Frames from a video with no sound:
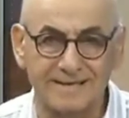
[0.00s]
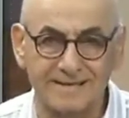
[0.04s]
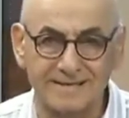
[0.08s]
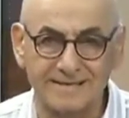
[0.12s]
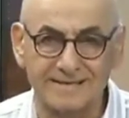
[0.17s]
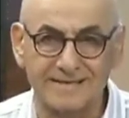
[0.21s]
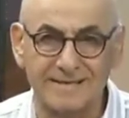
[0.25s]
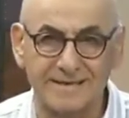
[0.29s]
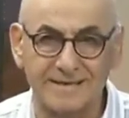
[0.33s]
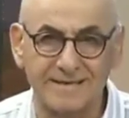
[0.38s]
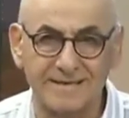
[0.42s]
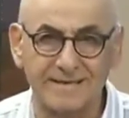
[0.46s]

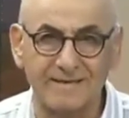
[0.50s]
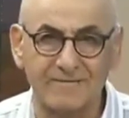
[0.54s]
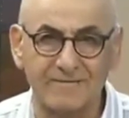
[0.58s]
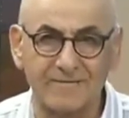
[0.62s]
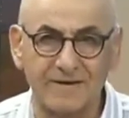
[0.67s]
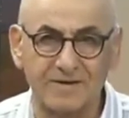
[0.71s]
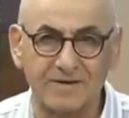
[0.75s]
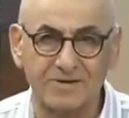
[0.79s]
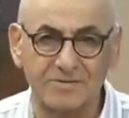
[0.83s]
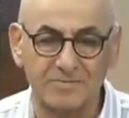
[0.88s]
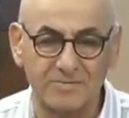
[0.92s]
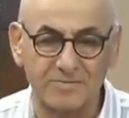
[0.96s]
zaten var
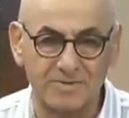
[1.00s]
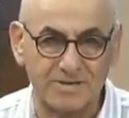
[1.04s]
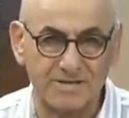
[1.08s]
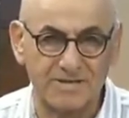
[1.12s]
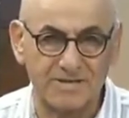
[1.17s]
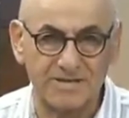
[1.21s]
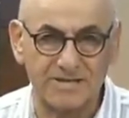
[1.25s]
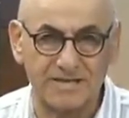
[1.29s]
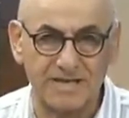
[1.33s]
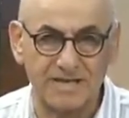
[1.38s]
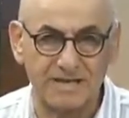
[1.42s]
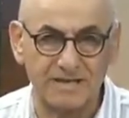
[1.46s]
şimdi
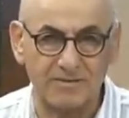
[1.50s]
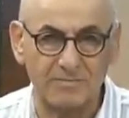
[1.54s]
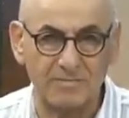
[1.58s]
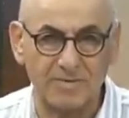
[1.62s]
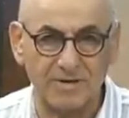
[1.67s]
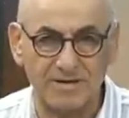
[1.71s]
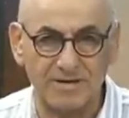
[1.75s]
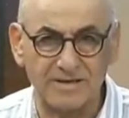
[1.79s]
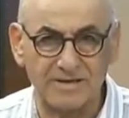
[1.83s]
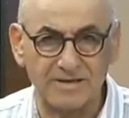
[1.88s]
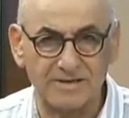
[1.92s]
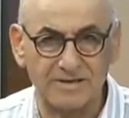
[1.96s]
sizlerle
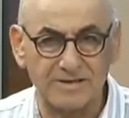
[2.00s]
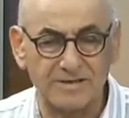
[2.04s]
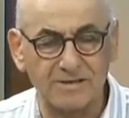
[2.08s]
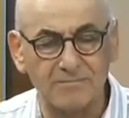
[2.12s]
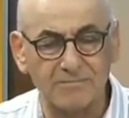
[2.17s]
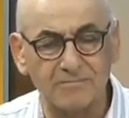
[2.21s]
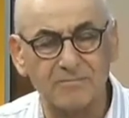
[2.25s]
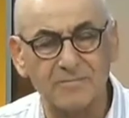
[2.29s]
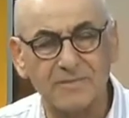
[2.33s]
paylaşacağım.